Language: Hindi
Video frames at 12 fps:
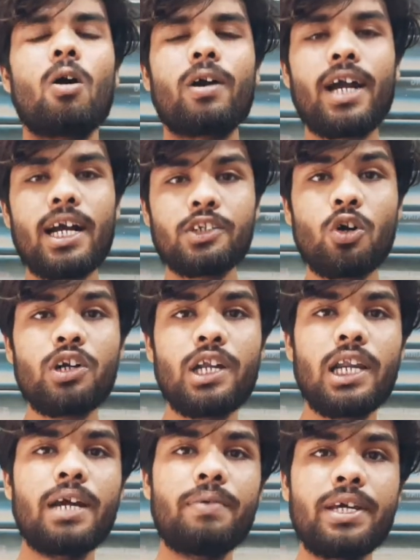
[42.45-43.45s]
कैश ऑन
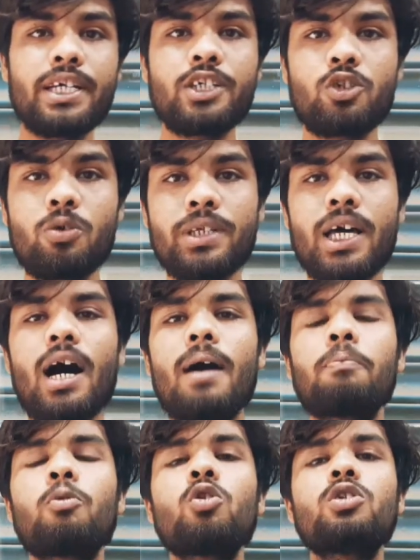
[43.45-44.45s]
डिलीवरी की सुविधा
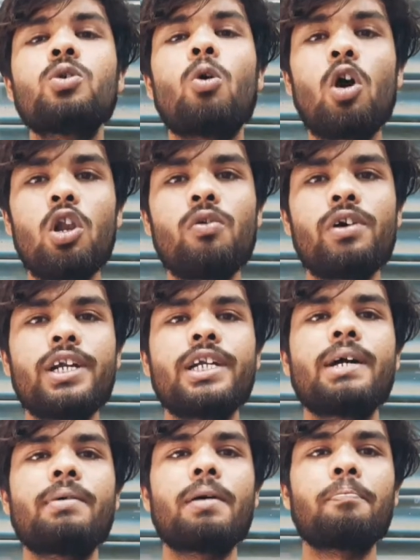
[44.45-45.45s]
आपको ऑल ओवर
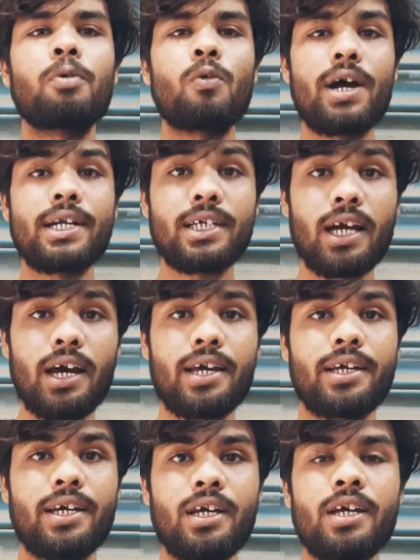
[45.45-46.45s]
इंडिया में हम प्रोवाइड
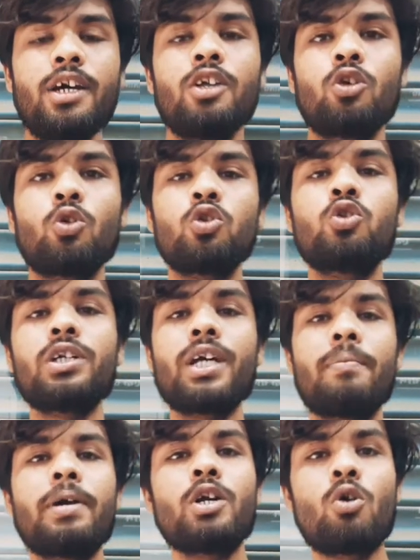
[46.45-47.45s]
कराएंगे तो दोस्तों
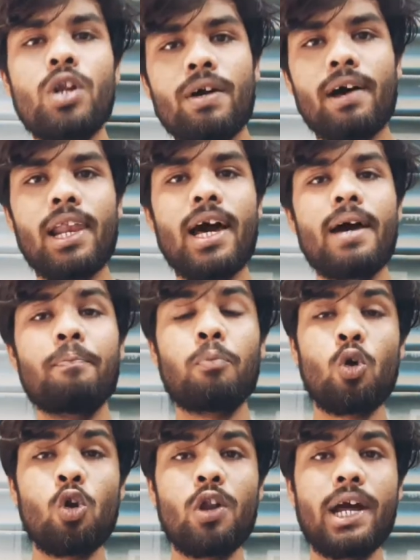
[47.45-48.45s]
ये वीडियो होने वाला है
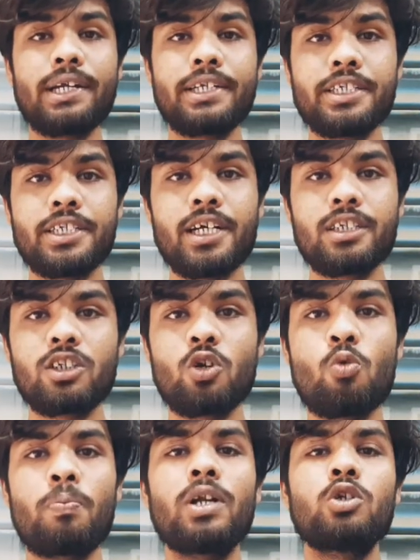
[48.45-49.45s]
पोलो नेक टी शर्ट्स के
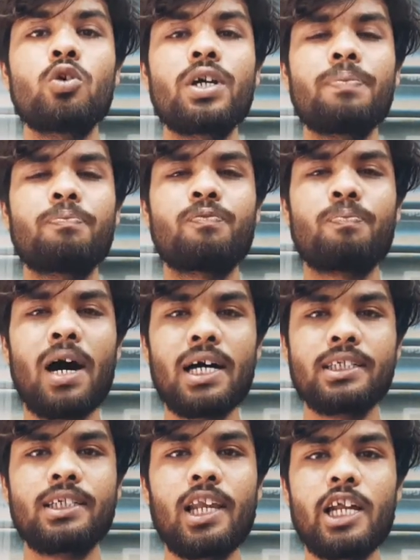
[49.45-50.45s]
ऊपर जो कि
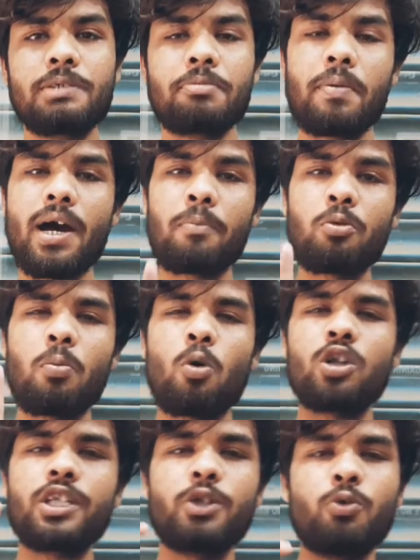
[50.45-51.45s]
पांच कलर इसमें मैं आपको
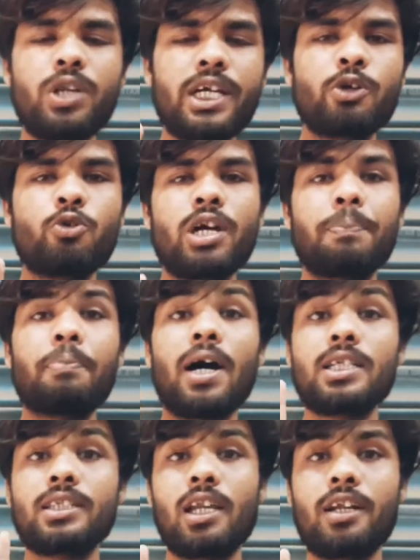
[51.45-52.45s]
बहुत ही यूनिक यूनिक
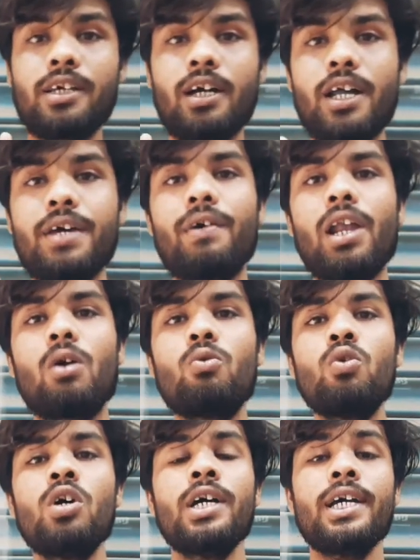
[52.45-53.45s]
पांच कलर दिखाने वाला
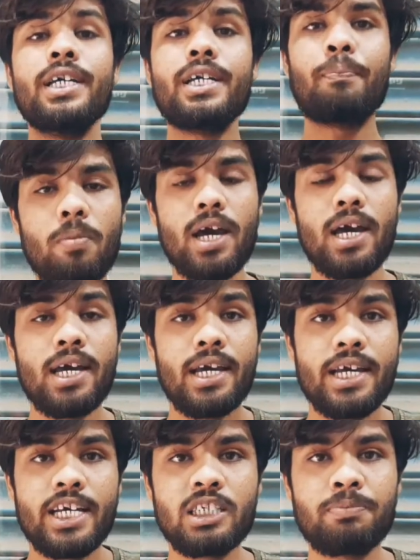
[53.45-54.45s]
हूँ ये पाँच
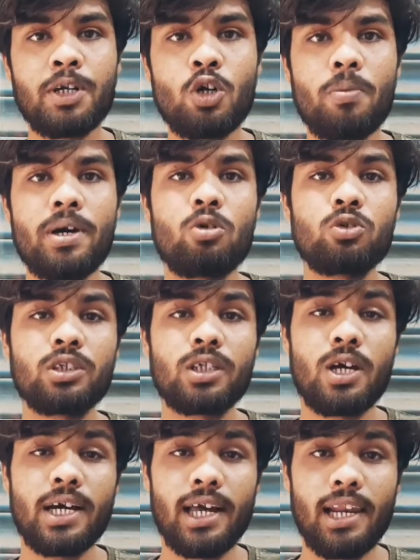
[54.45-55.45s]
इस वीडियो में
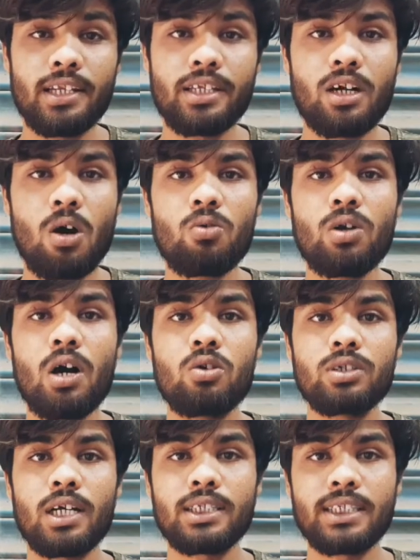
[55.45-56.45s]
उसके कलर दिखाऊंगा
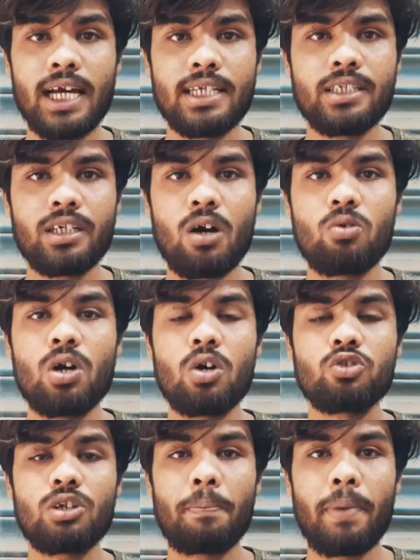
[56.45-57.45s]
उसका साइज़ दिखाऊंगा
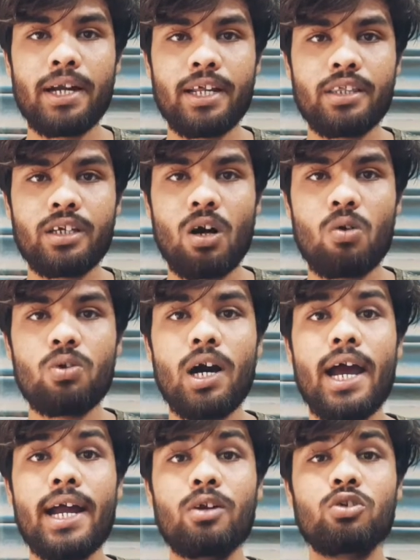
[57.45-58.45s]
उसका पैटर्न
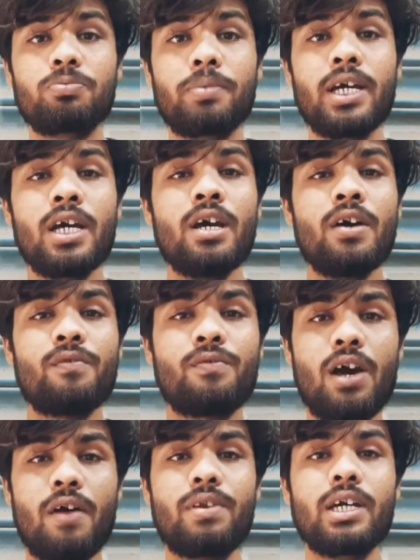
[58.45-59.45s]
दिखाऊंगा एंड उसमें
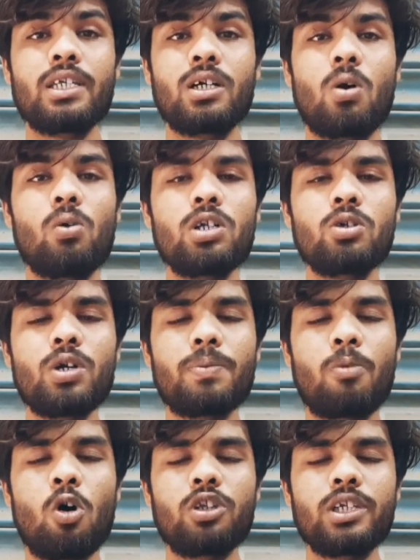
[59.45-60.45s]
फैब्रिक दिखाऊंगा जो कि
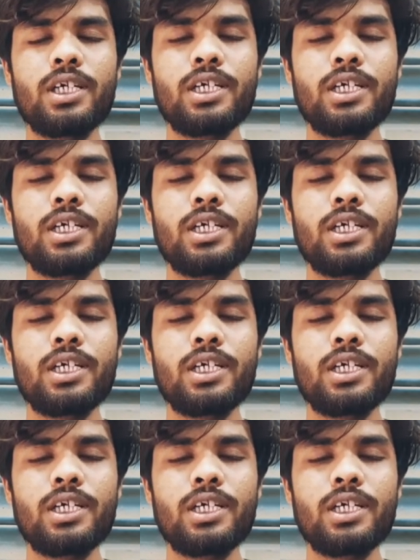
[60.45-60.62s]
बहुत ही